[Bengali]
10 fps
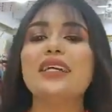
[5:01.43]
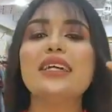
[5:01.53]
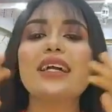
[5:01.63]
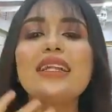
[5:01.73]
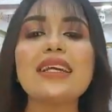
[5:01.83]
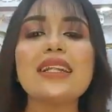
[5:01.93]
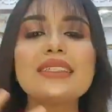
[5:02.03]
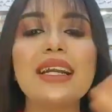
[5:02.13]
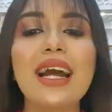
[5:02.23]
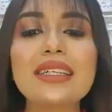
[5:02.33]
যে যেখান থেকে
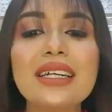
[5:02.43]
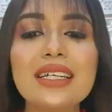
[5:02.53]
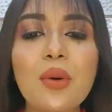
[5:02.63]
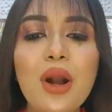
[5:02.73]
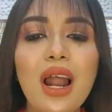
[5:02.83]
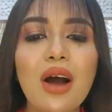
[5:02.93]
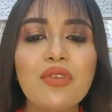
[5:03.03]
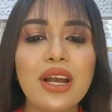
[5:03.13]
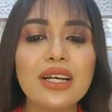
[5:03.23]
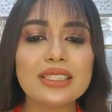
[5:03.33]
দেখছেন একটা একটা করে
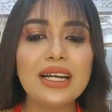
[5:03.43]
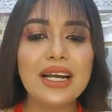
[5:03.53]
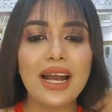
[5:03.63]
লাভ রিয়েক্ট চাই